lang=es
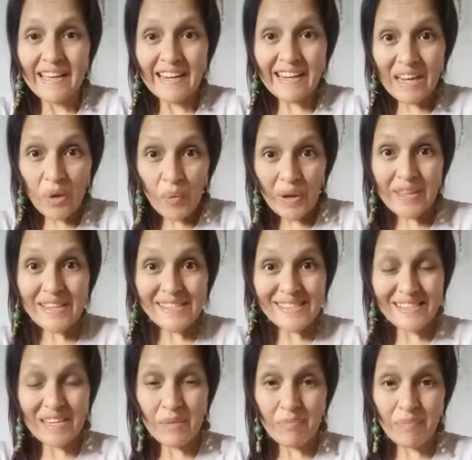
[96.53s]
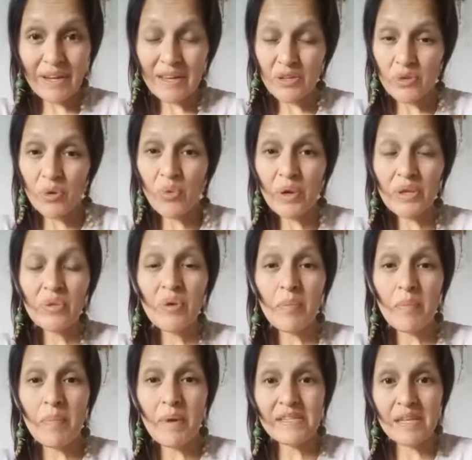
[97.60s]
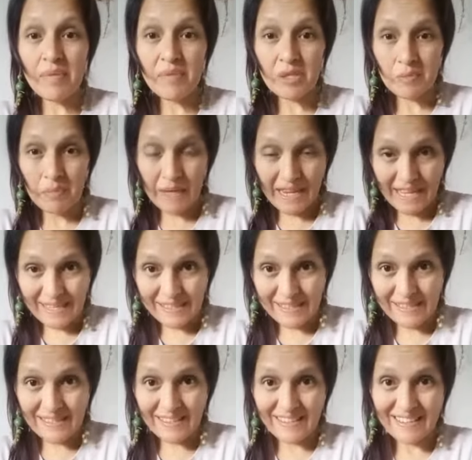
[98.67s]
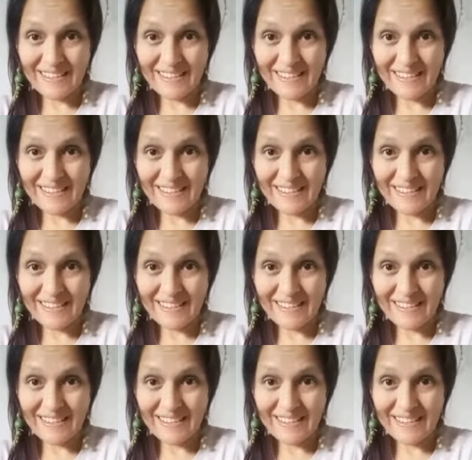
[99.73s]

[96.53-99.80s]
Recuerden siempre que yo cuento en base a mi experiencia.